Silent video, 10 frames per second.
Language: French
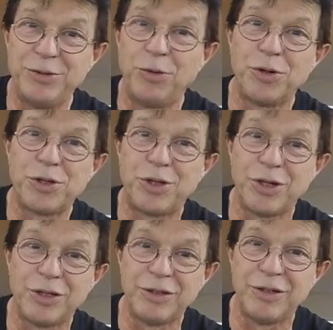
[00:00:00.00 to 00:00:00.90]
donc
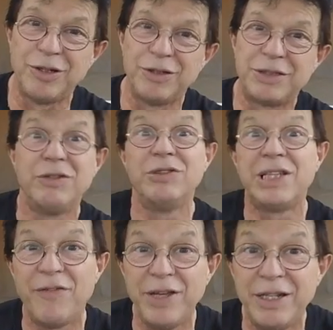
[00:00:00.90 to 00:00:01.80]
euh, si vous
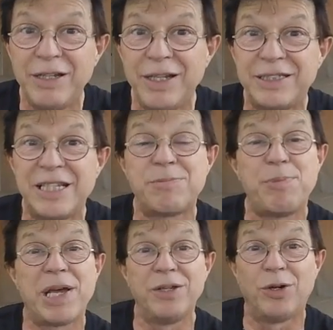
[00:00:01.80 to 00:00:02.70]
avez des
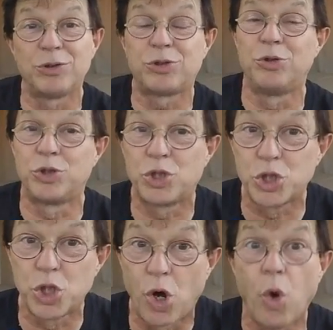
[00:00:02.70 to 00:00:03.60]
expériences de
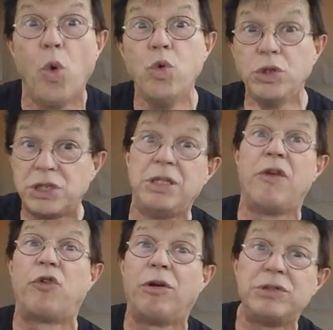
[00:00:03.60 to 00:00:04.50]
ce genre ou si
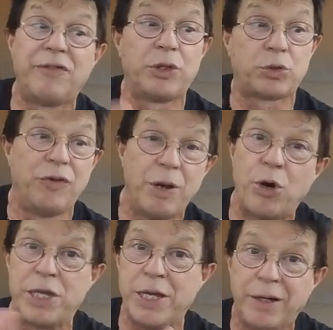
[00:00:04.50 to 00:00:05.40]
des fois vous avez trouvé le
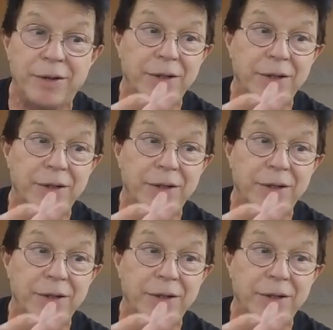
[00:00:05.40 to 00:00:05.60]
moyen